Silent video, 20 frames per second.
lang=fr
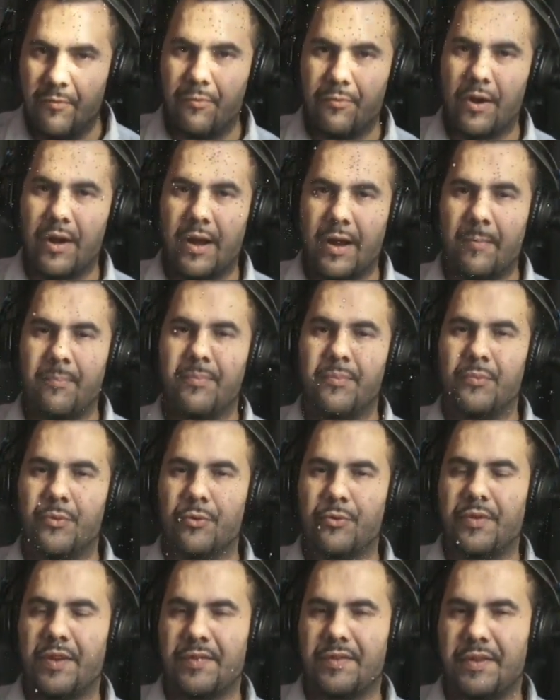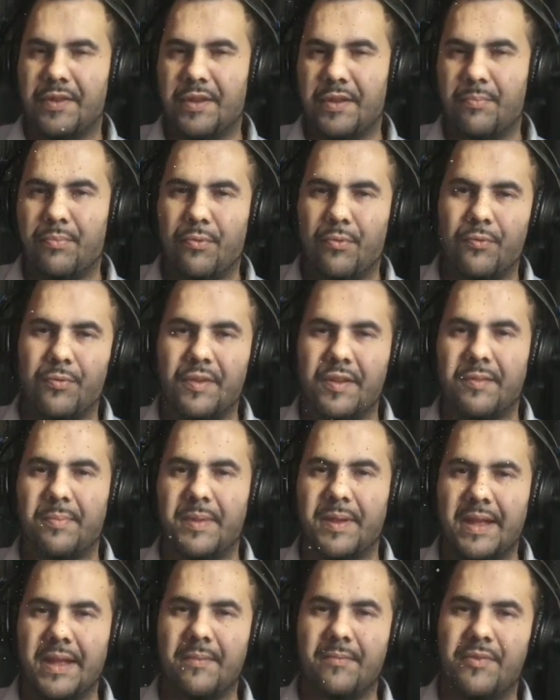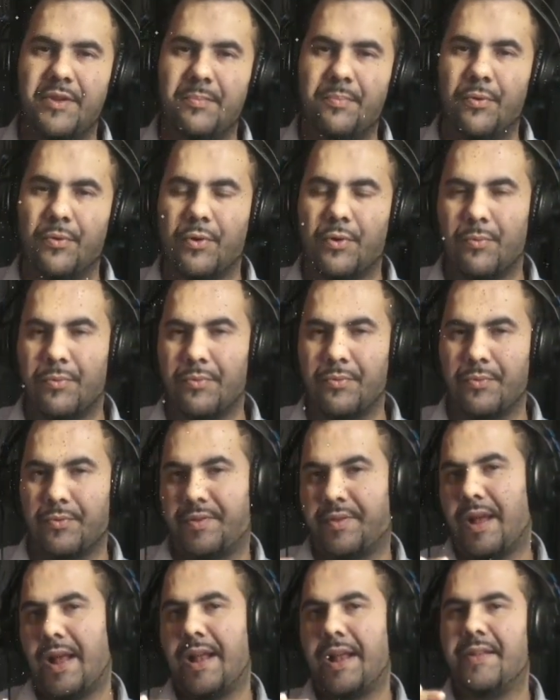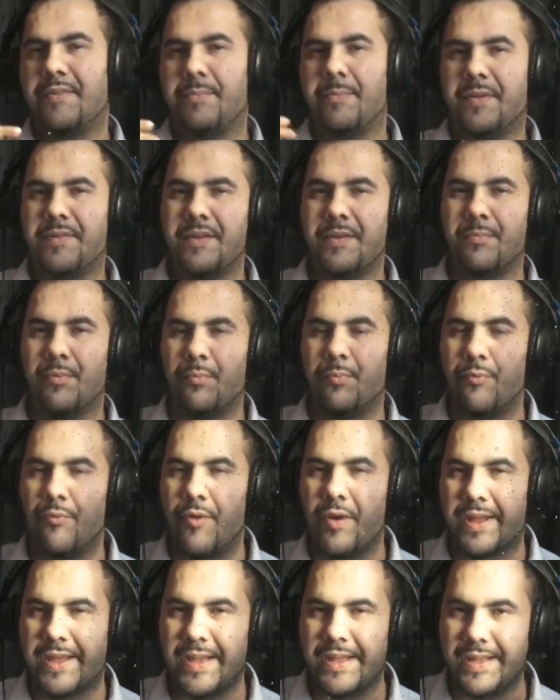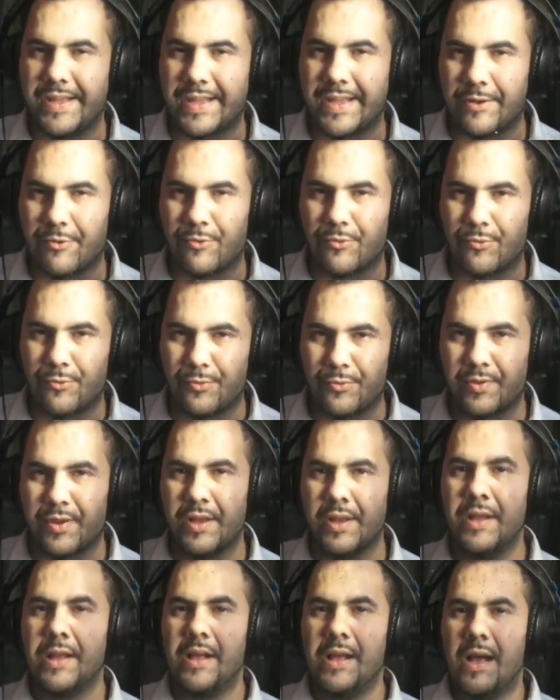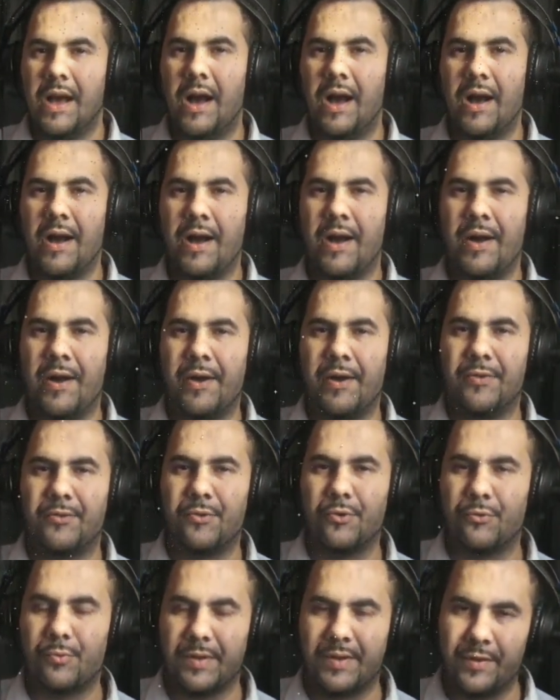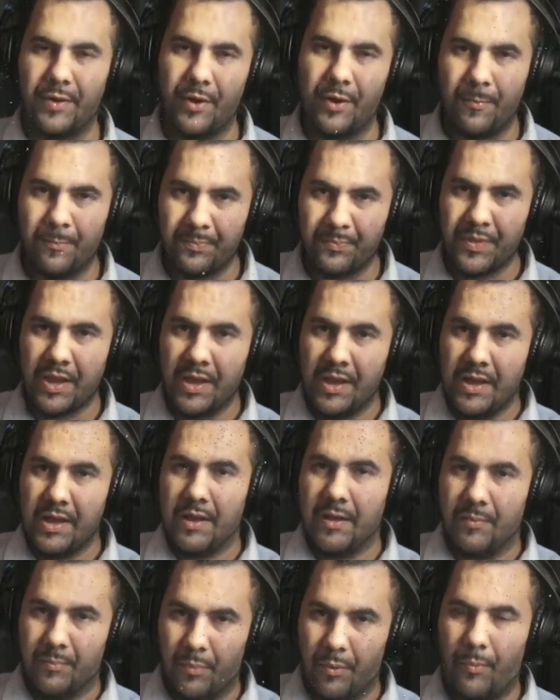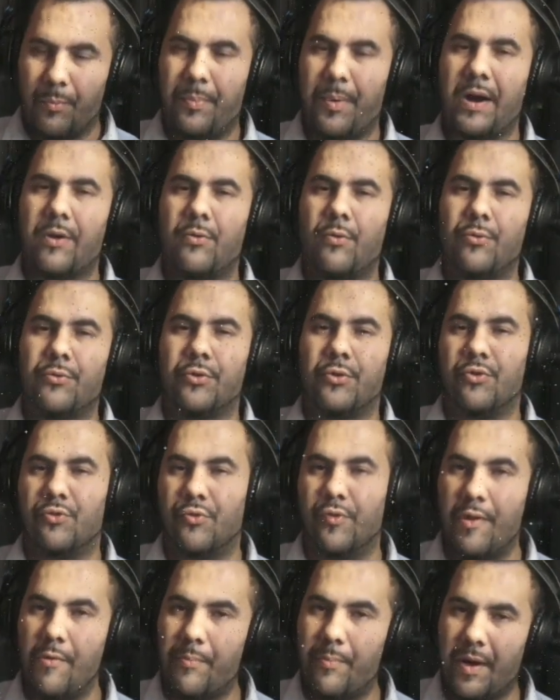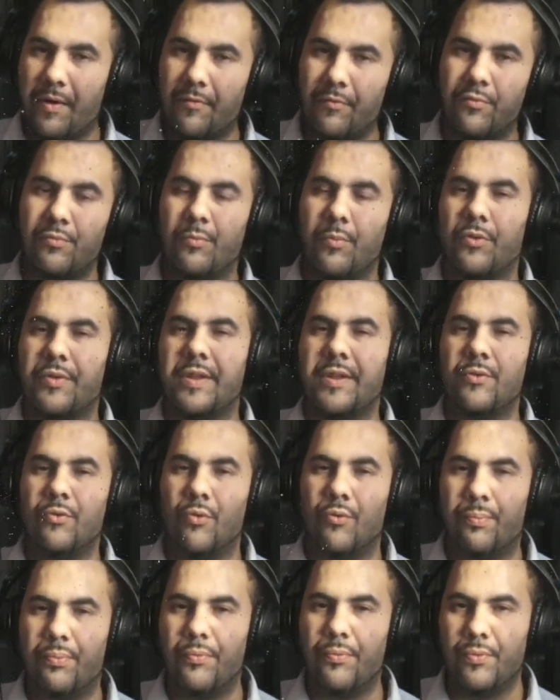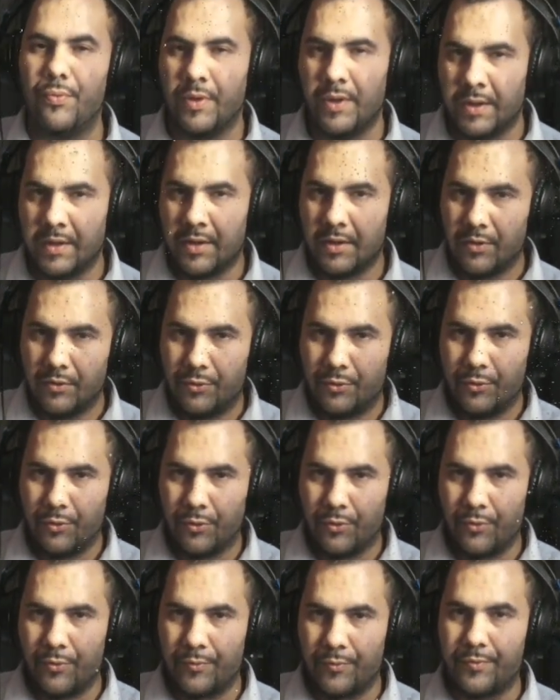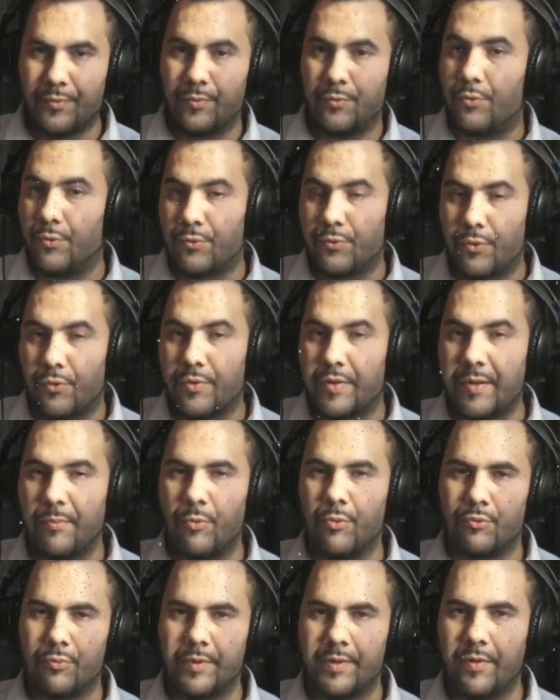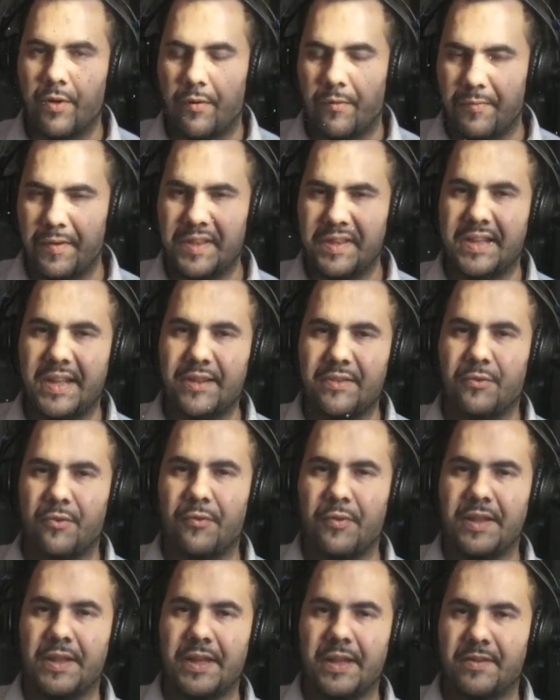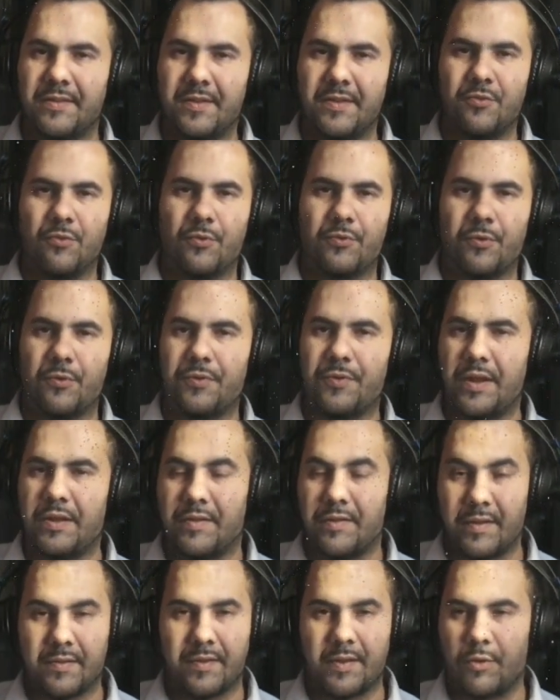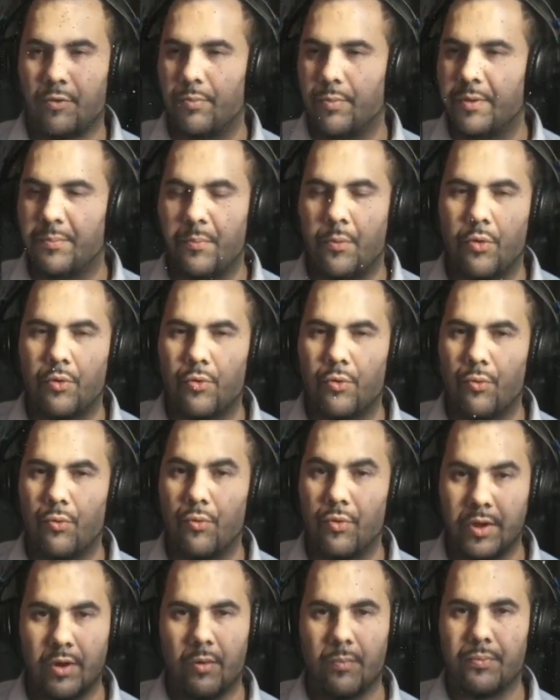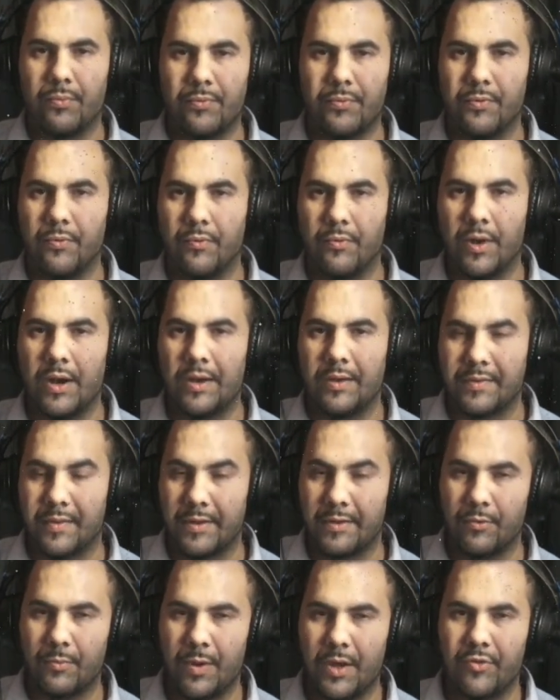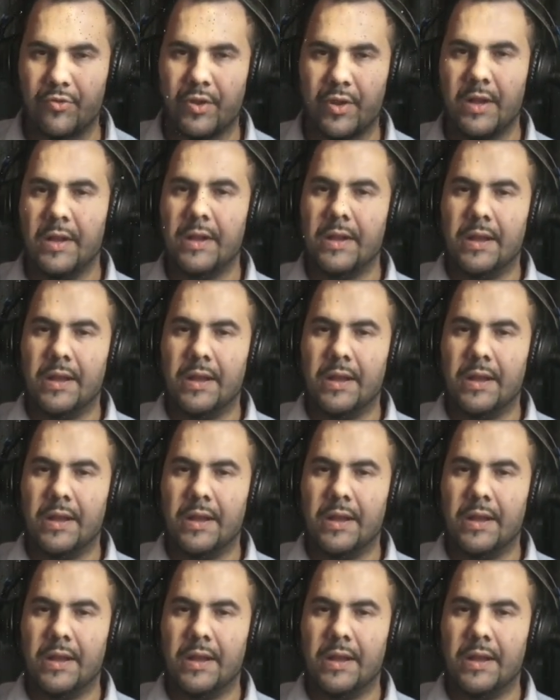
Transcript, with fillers: Voilà, donc ça c'était pour vous expliquer un petit peu comment ça allait se passer pour pouvoir gagner quelque chose euh, sur Twitter. Bon, par contre, je vais pas vous demander non plus de, scruter mon Twitter 24 sur 24, 7 jours sur 7. Ça serait complètement con et en plus, voilà, ce serait dommage.